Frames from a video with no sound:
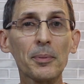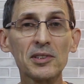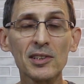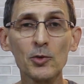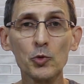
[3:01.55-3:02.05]

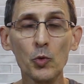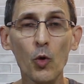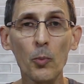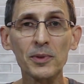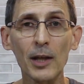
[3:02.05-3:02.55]
precisando de um
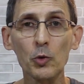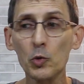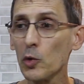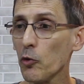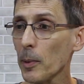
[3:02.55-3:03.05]

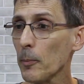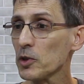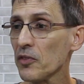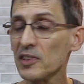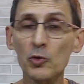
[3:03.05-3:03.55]
computador novo para
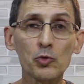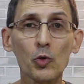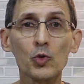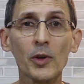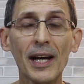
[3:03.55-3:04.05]
poder fazer uns
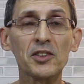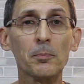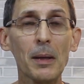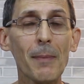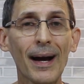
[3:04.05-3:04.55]
tutoriais
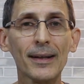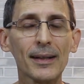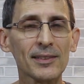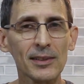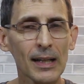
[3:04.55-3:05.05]
bem
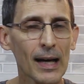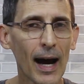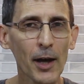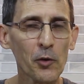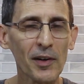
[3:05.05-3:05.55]
bacanas.
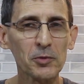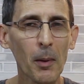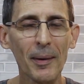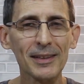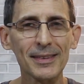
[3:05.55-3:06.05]
Aí eu faço
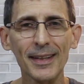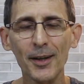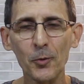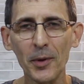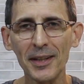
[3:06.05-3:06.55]
uma
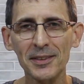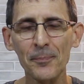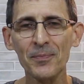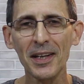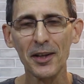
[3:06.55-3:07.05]
parceria com eles.
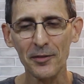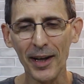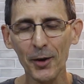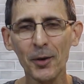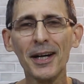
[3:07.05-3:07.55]

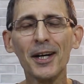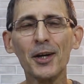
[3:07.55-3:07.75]
Valeu!